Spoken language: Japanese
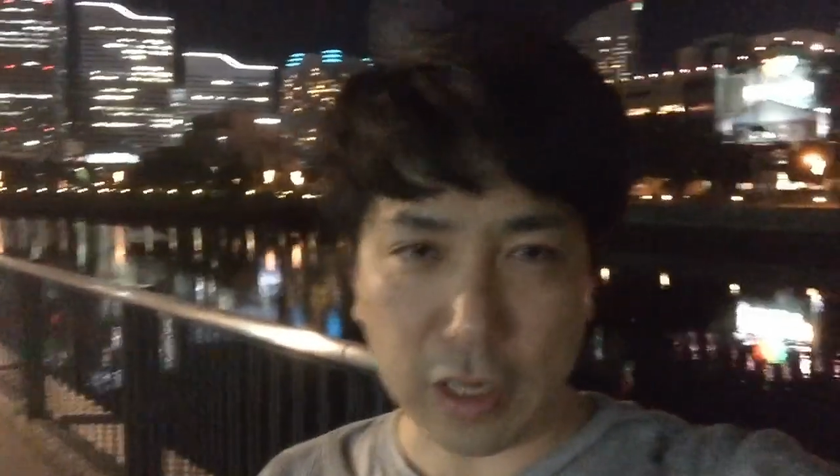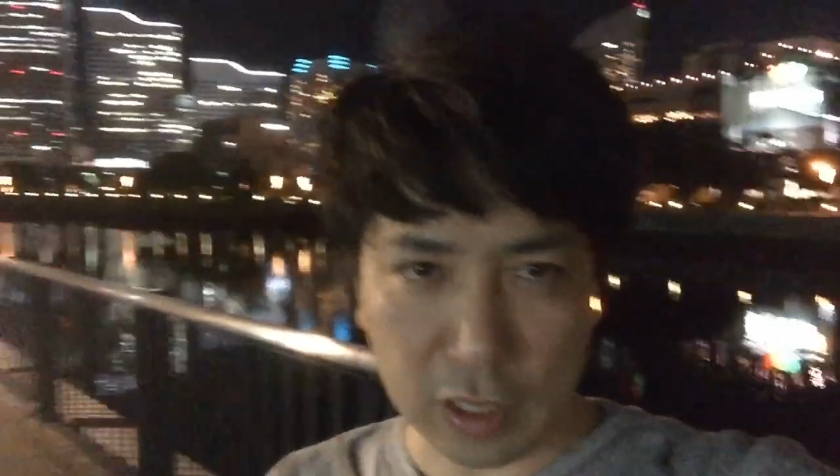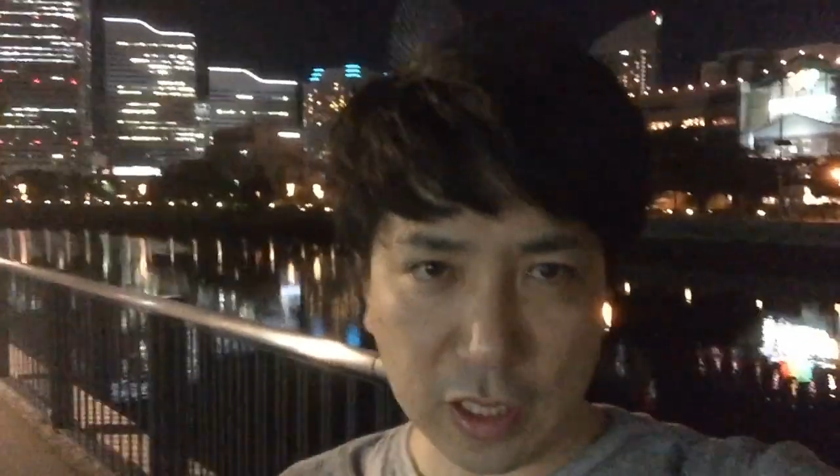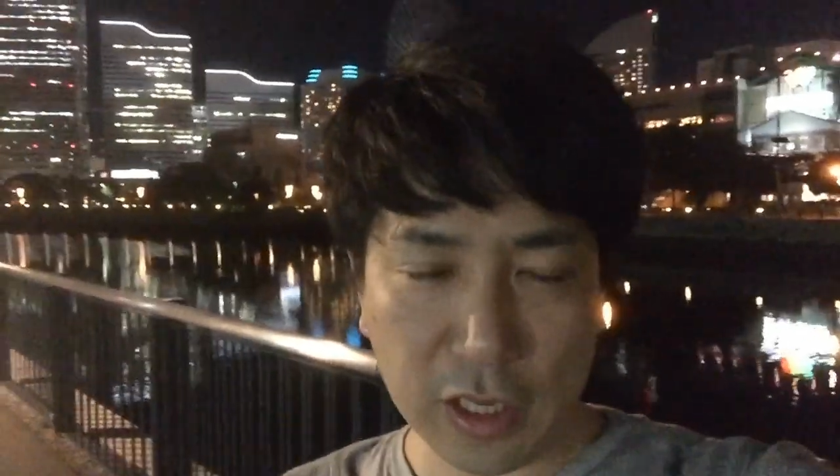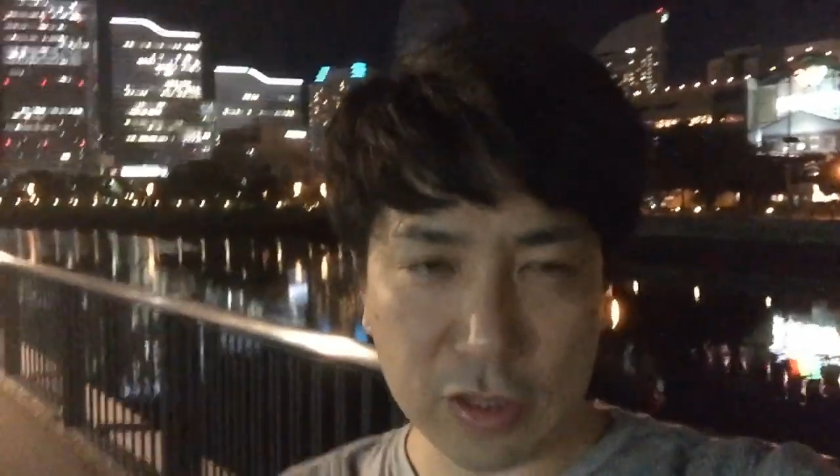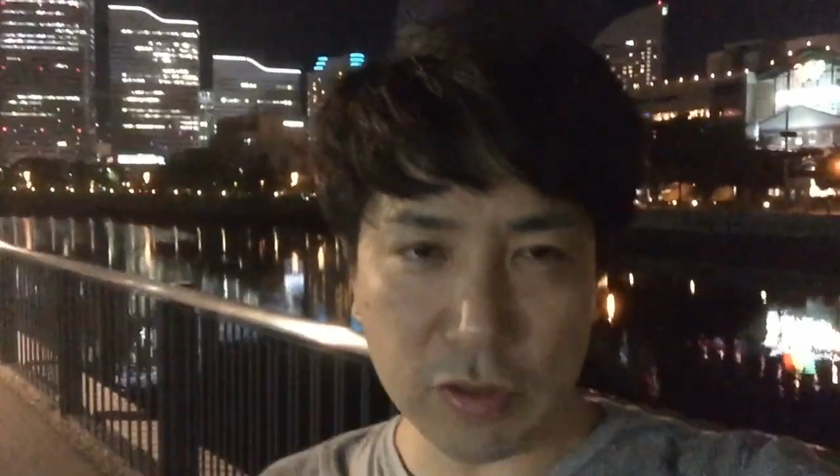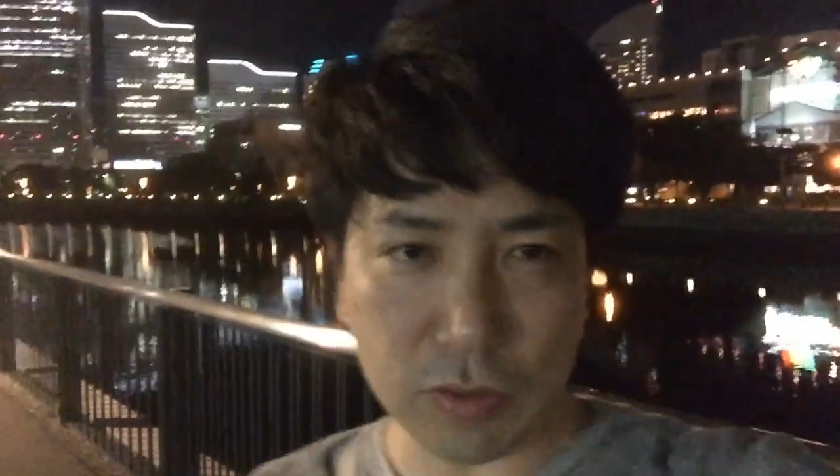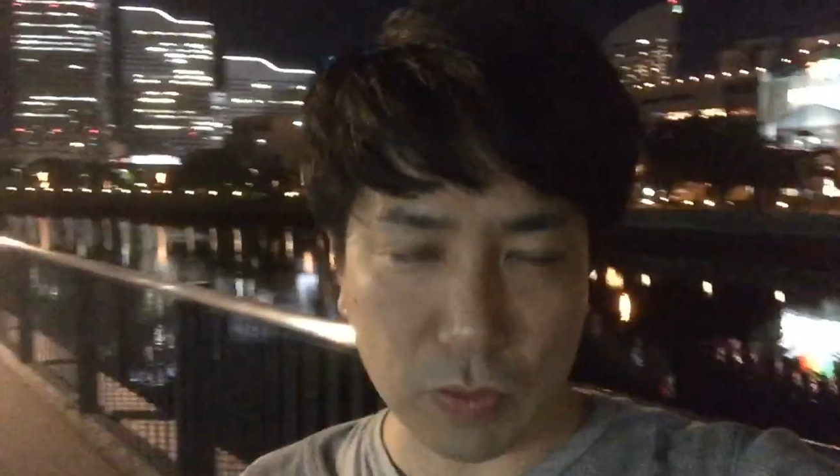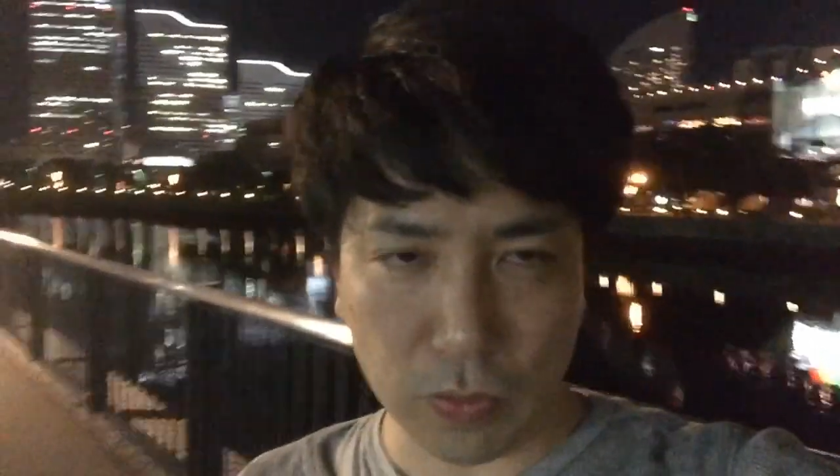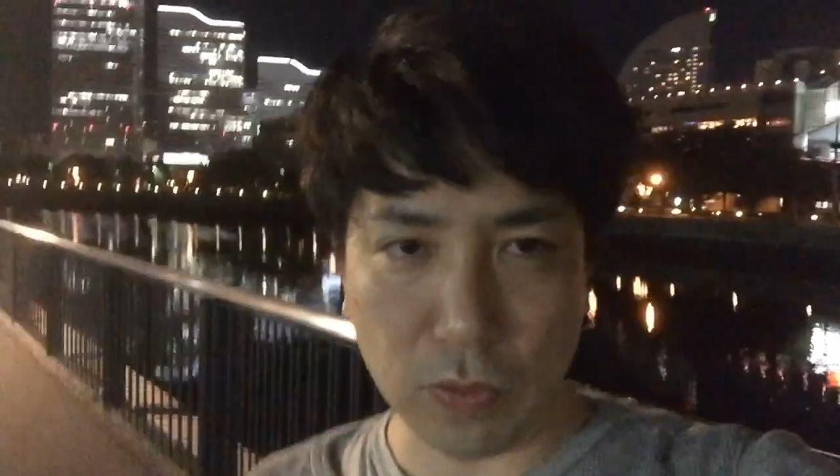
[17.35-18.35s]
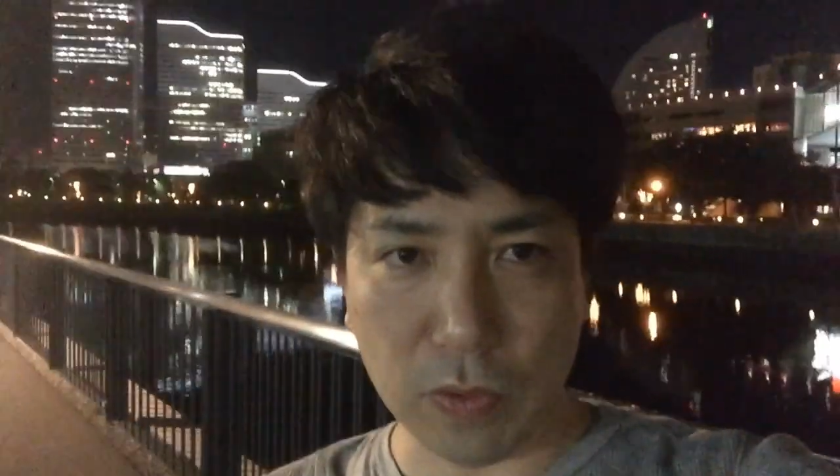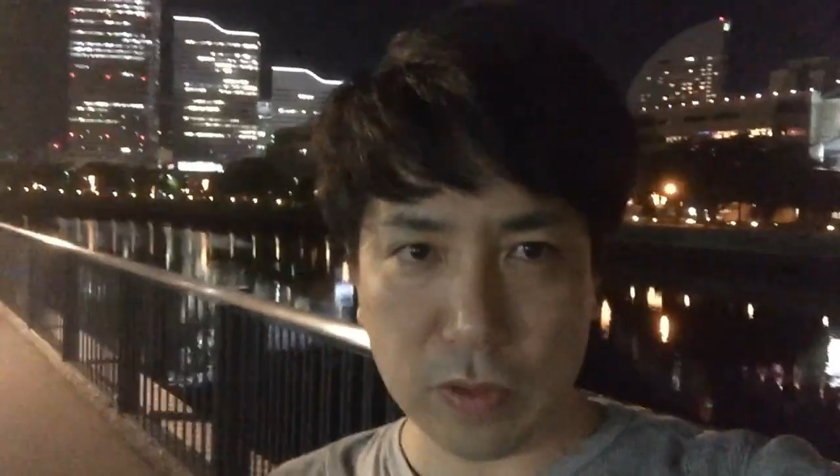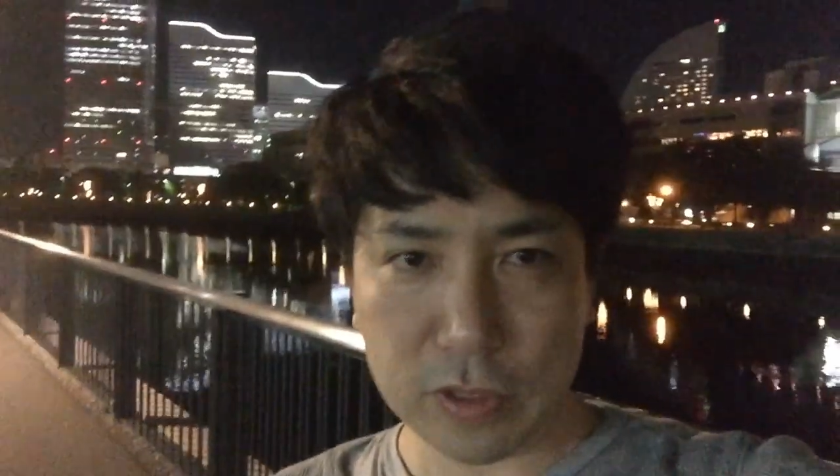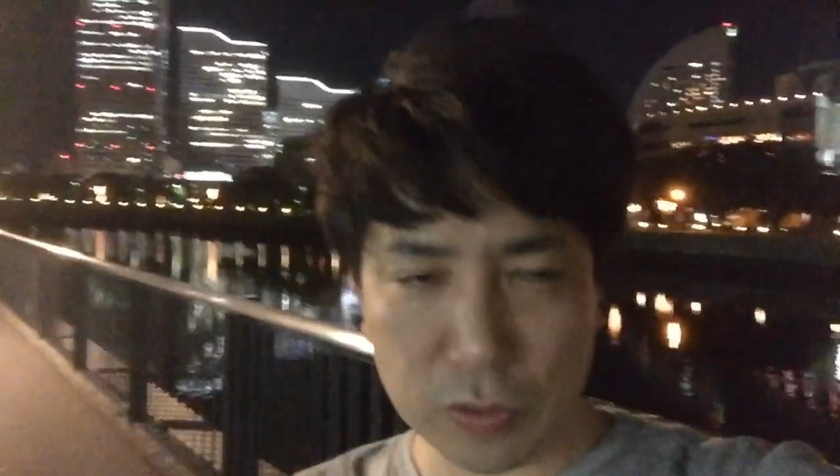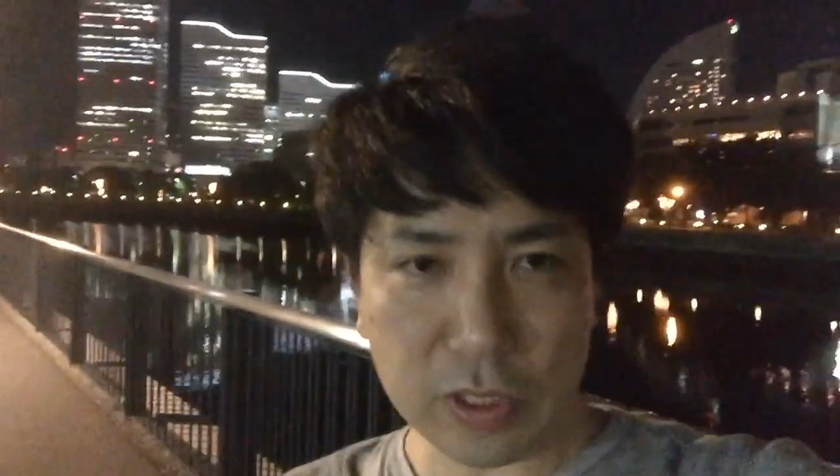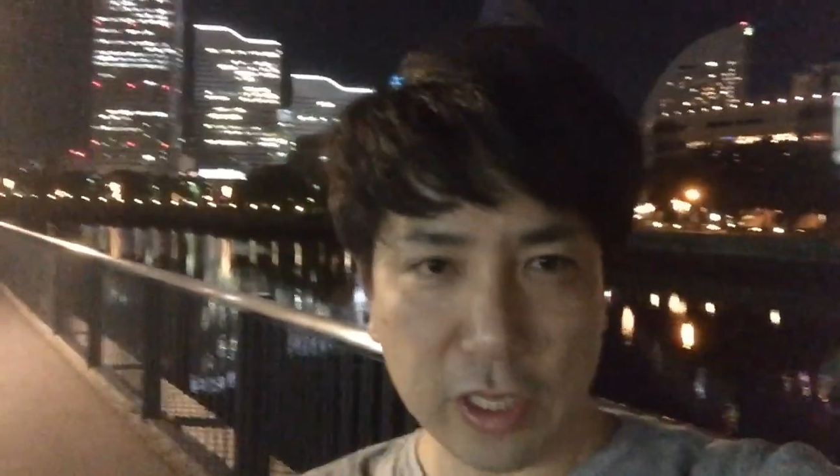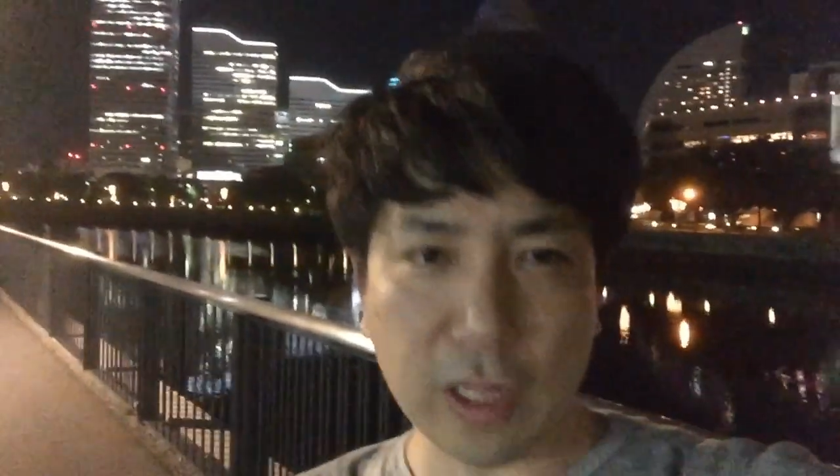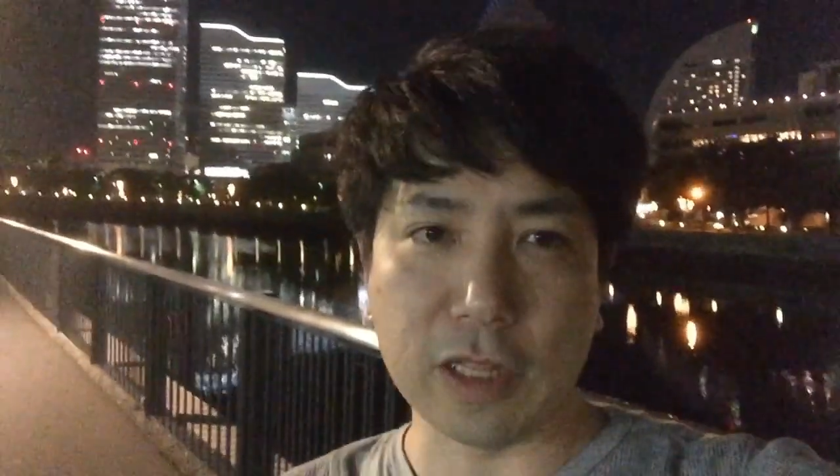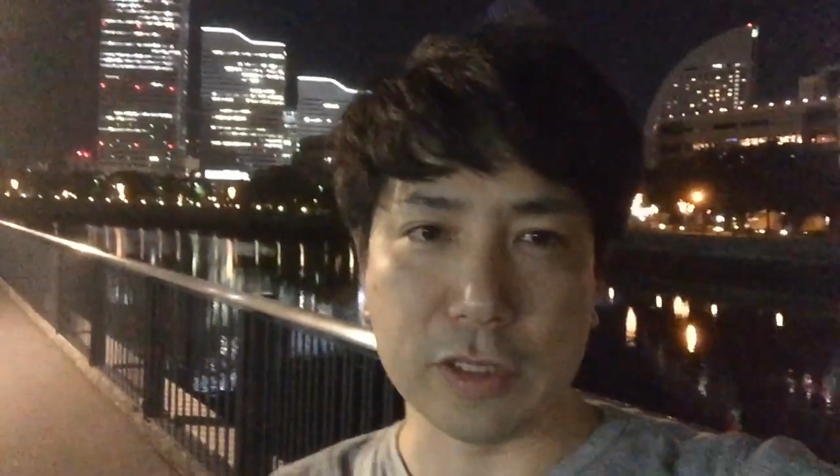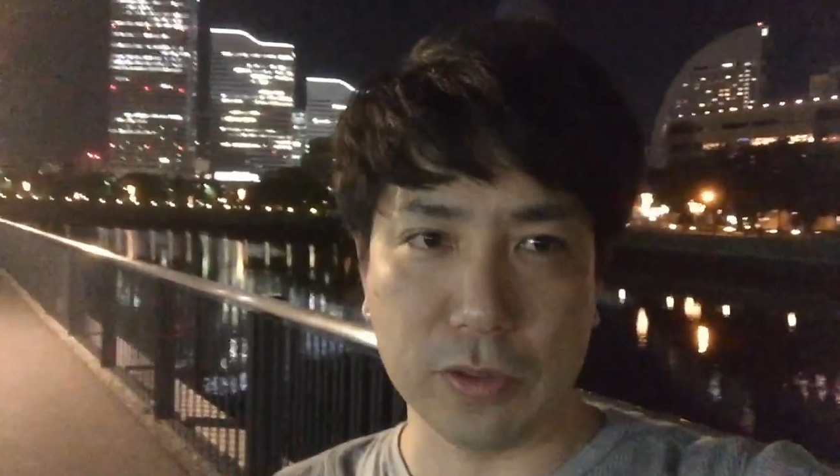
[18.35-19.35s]
夜景っていうのを、すごい綺
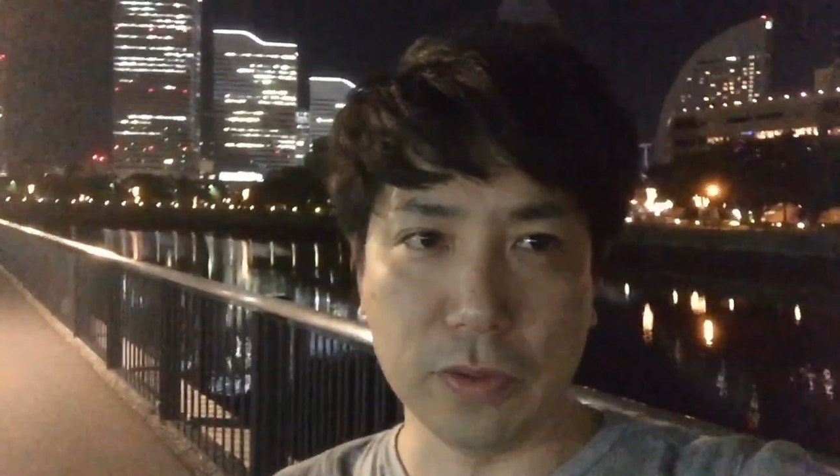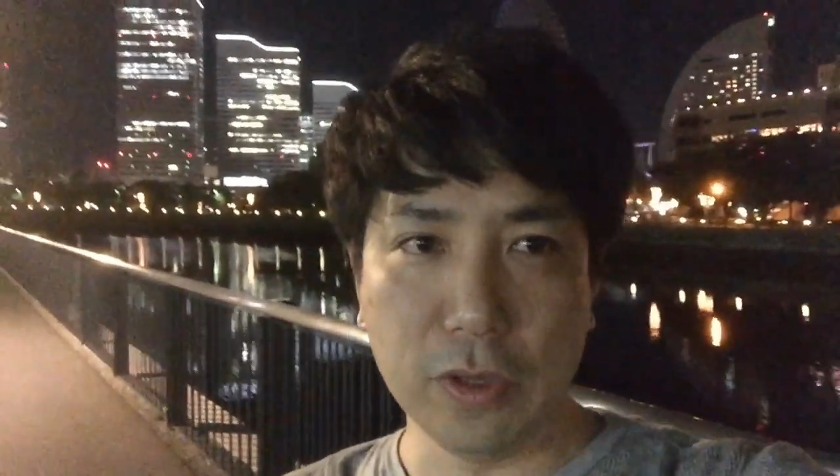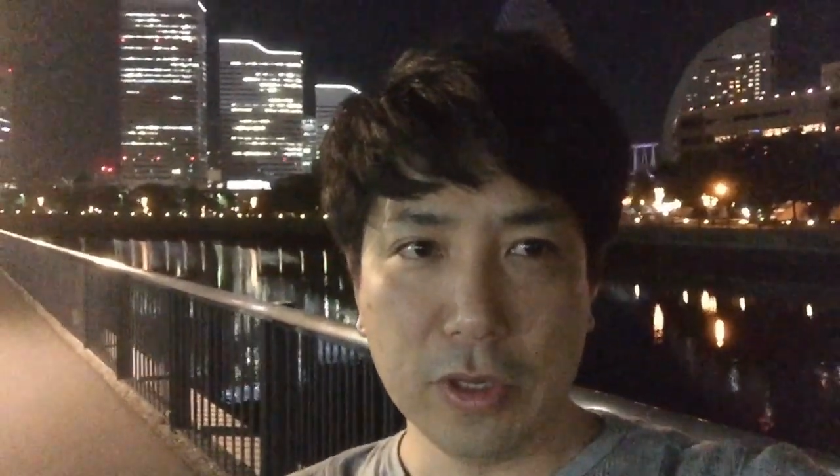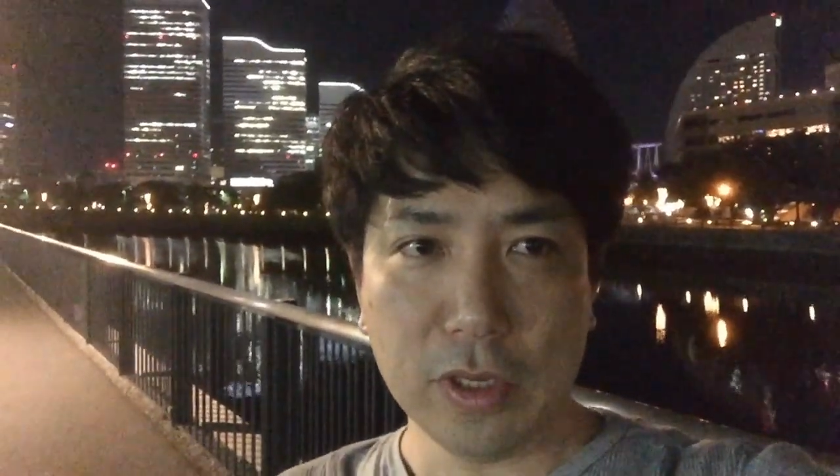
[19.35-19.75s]
麗なんですよ。